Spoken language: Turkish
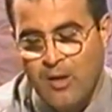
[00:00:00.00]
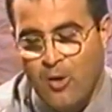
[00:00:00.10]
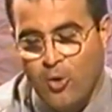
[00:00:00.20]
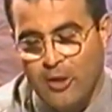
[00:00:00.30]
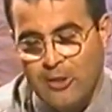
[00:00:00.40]

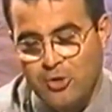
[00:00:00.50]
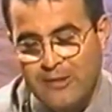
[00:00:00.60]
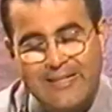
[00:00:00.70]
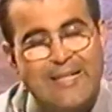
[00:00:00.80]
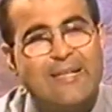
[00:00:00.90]
Ondan
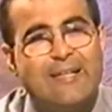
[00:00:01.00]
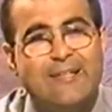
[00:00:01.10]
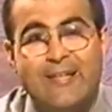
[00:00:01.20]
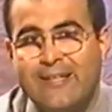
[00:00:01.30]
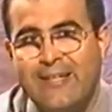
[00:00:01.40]
sonra
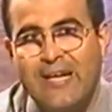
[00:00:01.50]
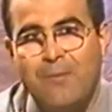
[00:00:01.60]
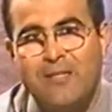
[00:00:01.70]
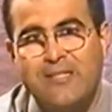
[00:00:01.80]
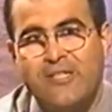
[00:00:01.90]
dileklerinin yerine
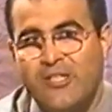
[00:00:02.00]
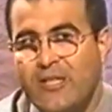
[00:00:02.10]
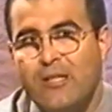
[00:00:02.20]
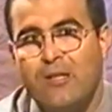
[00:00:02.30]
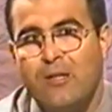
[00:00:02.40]
gelmesi için
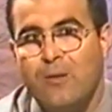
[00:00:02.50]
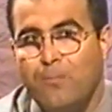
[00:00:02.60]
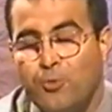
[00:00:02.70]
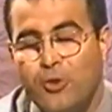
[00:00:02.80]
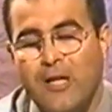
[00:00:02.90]

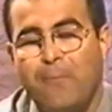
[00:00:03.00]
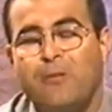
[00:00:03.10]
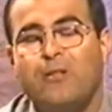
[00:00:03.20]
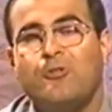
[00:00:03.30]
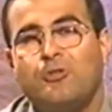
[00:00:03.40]
bunu
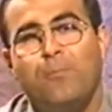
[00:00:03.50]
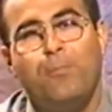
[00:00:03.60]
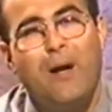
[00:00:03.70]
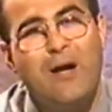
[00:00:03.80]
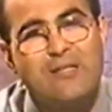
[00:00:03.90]
yaptıktan sonra
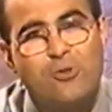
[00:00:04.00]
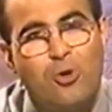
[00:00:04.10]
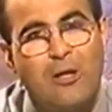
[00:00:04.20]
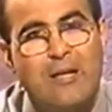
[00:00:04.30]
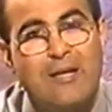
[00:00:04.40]
bazı
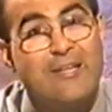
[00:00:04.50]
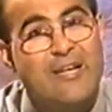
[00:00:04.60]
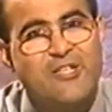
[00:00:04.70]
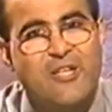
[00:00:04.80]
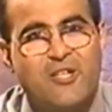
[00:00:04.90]
olayların
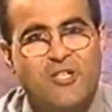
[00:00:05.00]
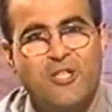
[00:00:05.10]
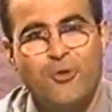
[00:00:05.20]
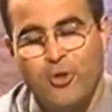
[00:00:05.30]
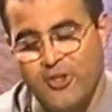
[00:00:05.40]

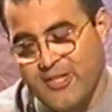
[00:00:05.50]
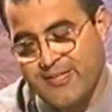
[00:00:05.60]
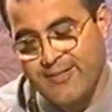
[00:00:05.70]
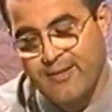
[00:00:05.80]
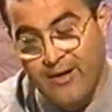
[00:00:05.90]
gerçekleştiğini
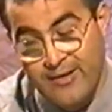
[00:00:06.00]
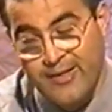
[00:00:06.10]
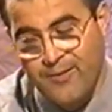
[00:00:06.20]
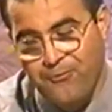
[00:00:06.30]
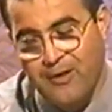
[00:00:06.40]
göreceksin.
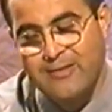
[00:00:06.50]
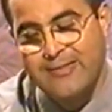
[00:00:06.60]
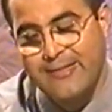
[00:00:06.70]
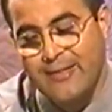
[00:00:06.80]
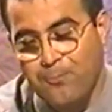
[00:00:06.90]
Aradaki fark
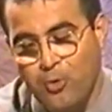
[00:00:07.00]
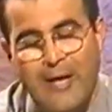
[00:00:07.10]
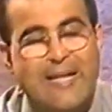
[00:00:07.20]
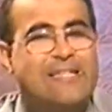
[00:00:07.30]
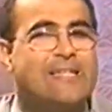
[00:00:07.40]
sende bu.
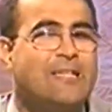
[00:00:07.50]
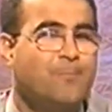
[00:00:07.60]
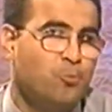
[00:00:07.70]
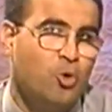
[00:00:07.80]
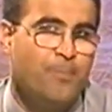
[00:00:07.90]
Eksiklik
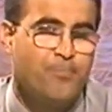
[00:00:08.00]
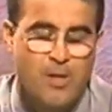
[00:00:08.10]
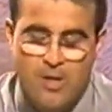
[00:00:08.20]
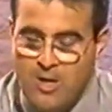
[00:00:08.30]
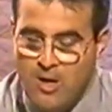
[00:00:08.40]
bu.
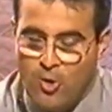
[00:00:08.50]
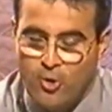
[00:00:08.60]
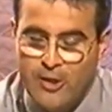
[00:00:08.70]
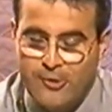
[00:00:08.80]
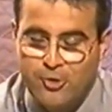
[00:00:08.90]

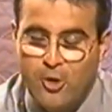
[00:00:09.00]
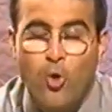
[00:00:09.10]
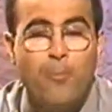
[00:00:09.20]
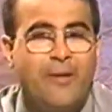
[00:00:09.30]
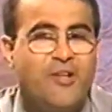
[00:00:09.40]
Ondan sonra
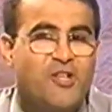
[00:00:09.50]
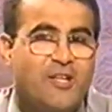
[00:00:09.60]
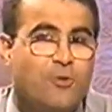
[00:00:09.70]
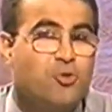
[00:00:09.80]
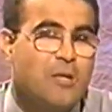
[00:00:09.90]
11.
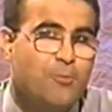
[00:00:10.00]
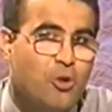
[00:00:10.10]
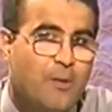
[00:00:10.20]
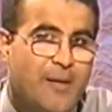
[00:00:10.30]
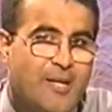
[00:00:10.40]
ayda güzel bir
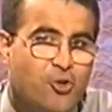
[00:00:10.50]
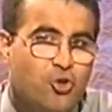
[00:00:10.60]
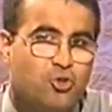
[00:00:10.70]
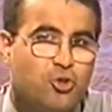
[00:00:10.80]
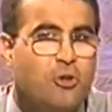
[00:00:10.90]
döneme
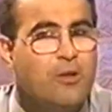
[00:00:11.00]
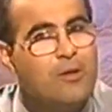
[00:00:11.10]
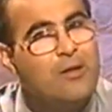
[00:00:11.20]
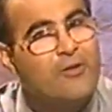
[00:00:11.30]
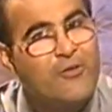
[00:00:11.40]
giriyorsun.
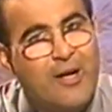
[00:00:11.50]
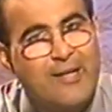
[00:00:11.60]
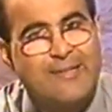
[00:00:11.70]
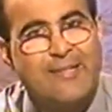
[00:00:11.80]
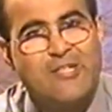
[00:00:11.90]

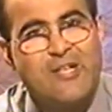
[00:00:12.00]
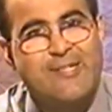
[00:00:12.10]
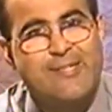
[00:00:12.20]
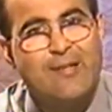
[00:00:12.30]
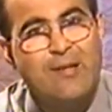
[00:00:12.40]
Rahat
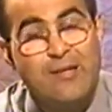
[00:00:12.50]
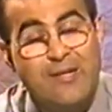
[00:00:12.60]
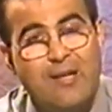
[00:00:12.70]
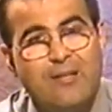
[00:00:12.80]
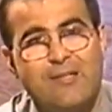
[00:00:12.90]
edeceksin.
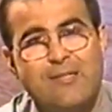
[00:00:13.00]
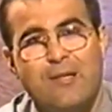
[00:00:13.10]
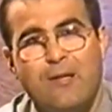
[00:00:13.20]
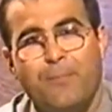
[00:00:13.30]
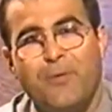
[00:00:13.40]
Yalnız
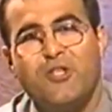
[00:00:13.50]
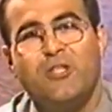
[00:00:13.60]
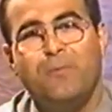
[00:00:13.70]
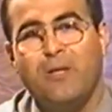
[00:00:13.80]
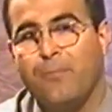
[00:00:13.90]

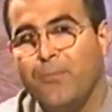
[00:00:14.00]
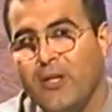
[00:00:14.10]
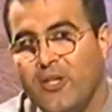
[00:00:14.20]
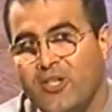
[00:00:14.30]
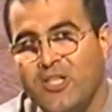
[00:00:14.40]
peşini
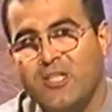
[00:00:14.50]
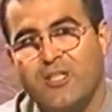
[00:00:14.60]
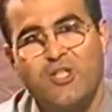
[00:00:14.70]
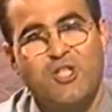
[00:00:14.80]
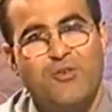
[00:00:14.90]
bırakmayan iki
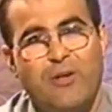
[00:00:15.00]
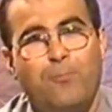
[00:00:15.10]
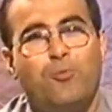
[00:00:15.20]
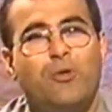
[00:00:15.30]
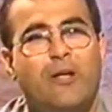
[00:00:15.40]
kişi var.
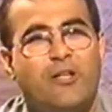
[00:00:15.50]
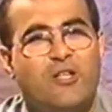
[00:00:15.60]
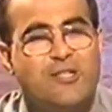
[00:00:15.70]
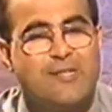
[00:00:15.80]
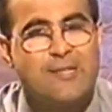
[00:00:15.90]
Bunların
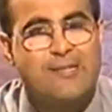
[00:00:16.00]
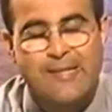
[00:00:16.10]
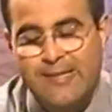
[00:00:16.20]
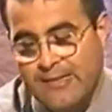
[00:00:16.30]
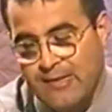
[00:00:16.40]
ikisi de
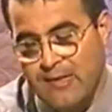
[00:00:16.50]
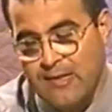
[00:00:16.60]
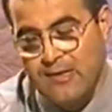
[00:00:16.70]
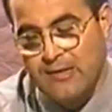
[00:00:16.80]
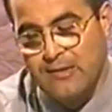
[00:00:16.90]
senin
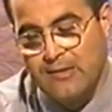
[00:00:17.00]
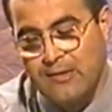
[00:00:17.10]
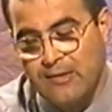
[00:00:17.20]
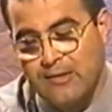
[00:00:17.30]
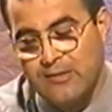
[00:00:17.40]

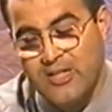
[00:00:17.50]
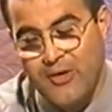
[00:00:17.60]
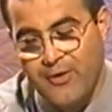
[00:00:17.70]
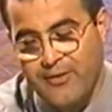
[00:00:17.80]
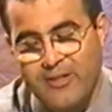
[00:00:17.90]
e,
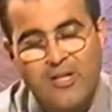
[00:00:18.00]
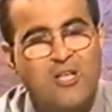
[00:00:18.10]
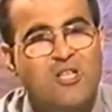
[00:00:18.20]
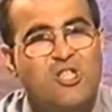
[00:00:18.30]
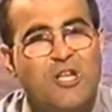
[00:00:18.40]
çevrende,
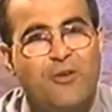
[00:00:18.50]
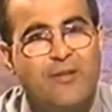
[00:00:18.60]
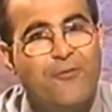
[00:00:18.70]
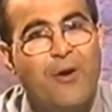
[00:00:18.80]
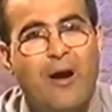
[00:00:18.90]
yakın
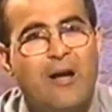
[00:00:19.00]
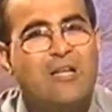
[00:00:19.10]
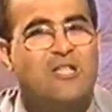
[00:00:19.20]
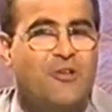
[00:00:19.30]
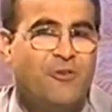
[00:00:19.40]
çevrende ve
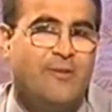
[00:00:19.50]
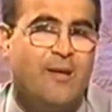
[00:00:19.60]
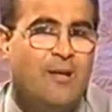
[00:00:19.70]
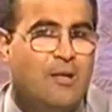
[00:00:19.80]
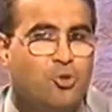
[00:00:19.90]
aile çevrende.
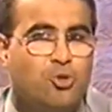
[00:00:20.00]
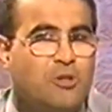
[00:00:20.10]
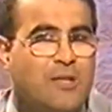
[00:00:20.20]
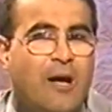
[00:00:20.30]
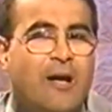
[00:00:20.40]
Şu
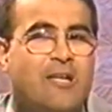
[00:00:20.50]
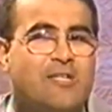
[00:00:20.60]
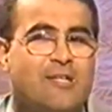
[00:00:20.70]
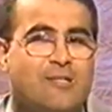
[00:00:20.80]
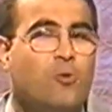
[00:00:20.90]
sıra aile
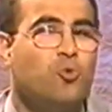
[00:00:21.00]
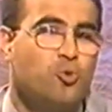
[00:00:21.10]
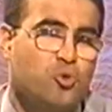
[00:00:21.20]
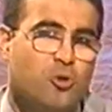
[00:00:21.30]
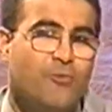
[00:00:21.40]
içerisinde
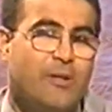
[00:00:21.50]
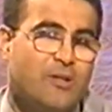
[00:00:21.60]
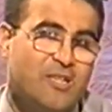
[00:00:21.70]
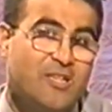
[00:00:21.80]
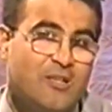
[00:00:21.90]
huzursuzluk ve
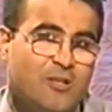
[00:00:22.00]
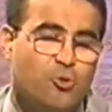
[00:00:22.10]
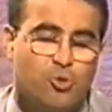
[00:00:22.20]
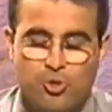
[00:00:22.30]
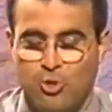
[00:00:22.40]
kırgınlık,
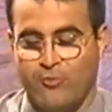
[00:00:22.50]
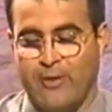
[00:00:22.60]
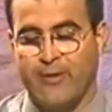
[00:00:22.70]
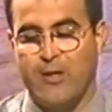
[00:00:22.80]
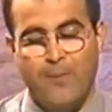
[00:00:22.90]
küslük
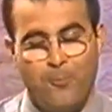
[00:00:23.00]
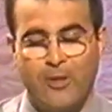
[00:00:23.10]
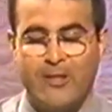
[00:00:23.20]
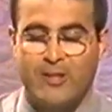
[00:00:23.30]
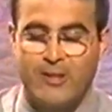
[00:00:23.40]
var.
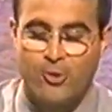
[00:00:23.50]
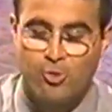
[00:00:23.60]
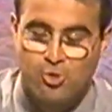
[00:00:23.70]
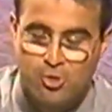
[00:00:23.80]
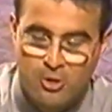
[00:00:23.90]
Buna dikkat
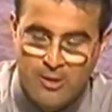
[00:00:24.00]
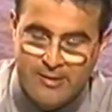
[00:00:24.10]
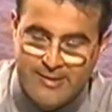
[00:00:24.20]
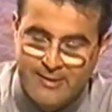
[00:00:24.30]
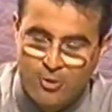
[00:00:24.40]
ediyorsun.
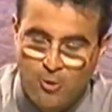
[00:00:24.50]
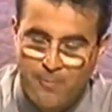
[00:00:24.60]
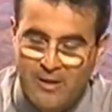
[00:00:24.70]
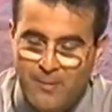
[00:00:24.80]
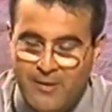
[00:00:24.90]
Kendini
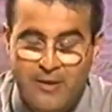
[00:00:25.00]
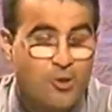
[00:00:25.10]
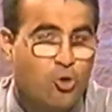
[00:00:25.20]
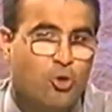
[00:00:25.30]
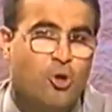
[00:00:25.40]
toparlaman
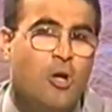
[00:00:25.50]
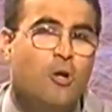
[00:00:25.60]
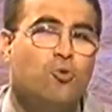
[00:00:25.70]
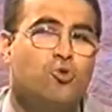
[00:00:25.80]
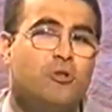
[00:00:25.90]
iyi olur.
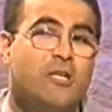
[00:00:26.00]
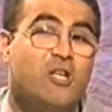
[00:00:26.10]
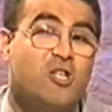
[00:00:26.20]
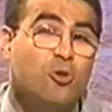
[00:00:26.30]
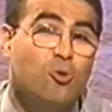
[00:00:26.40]
Üstünde
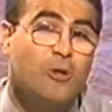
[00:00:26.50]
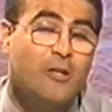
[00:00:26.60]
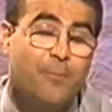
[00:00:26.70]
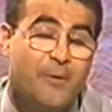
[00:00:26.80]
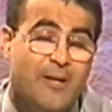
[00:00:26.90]
yeşil
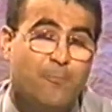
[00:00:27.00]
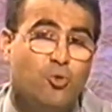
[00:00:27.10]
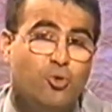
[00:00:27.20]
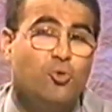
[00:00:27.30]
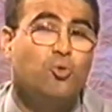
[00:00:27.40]
tonlarında bir renk
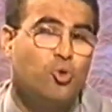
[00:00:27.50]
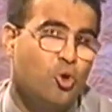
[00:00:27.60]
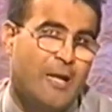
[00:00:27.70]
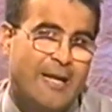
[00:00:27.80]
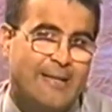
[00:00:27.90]
bulundur,
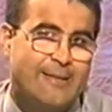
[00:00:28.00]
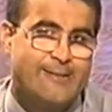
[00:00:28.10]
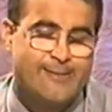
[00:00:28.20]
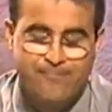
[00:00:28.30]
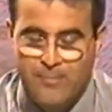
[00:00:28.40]
uğurlu
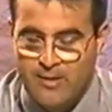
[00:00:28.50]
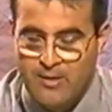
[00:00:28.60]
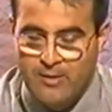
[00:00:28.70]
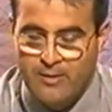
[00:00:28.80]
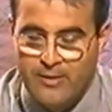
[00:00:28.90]
rengindir.
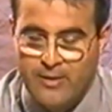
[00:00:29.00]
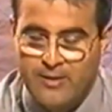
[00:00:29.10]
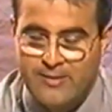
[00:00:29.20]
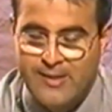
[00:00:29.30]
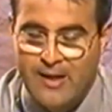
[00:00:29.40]

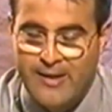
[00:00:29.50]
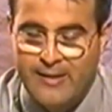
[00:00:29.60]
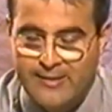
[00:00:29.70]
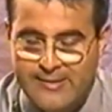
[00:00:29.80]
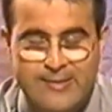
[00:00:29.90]
Ee, sağ
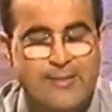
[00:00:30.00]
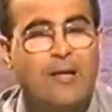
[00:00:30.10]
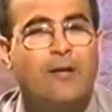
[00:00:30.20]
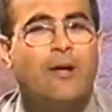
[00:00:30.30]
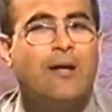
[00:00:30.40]
ayağında sık sık
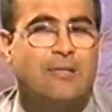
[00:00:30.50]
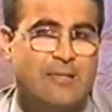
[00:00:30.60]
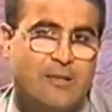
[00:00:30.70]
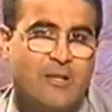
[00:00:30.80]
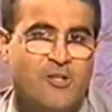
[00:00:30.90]

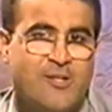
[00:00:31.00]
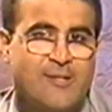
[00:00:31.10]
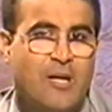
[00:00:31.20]
rahatsızlık yaşarsın.